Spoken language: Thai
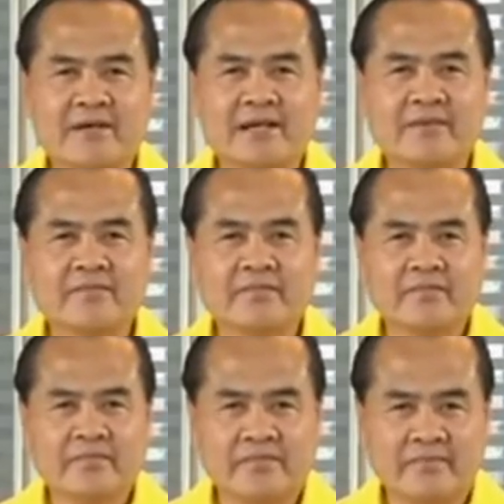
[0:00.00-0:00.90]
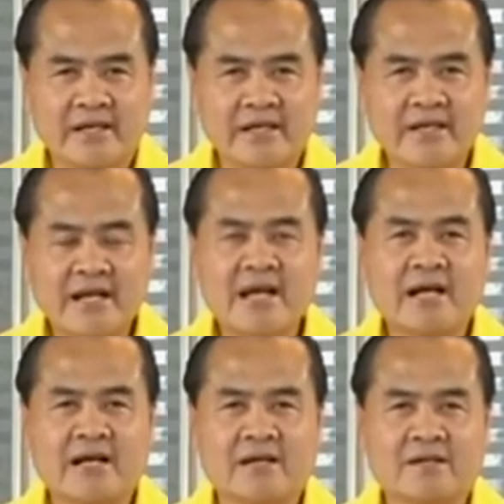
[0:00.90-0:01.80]
งเรานั้นเดินหน้า
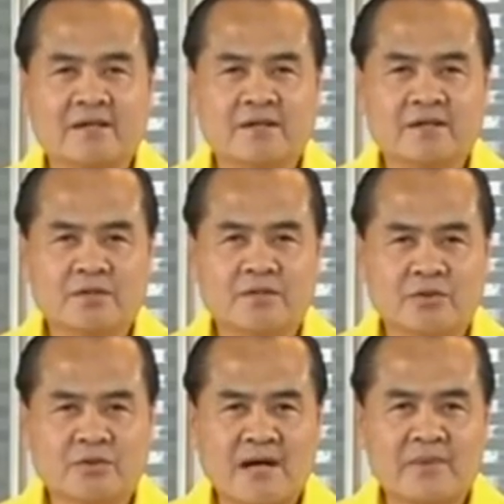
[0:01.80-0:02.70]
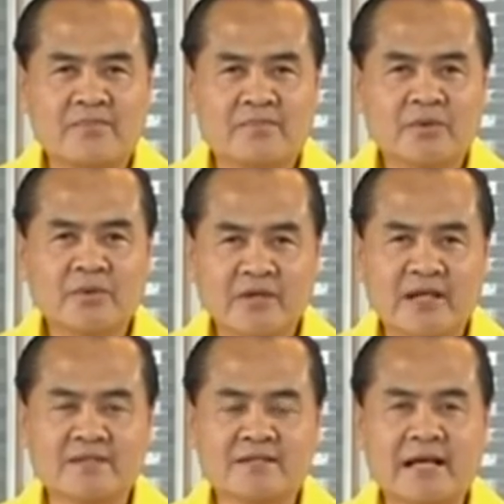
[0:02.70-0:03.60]
สู่ความรุ่ง
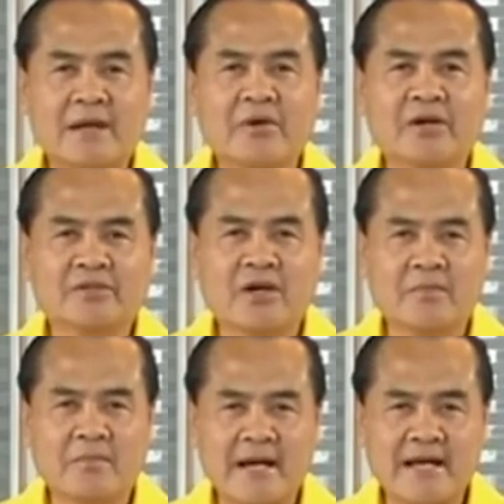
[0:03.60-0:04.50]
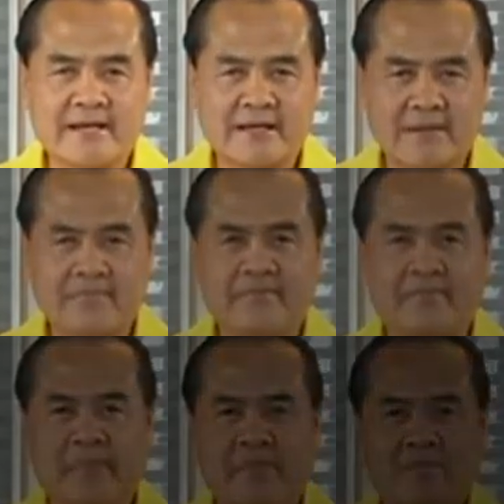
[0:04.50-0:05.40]
เรืองสถาพรต่อไปครับ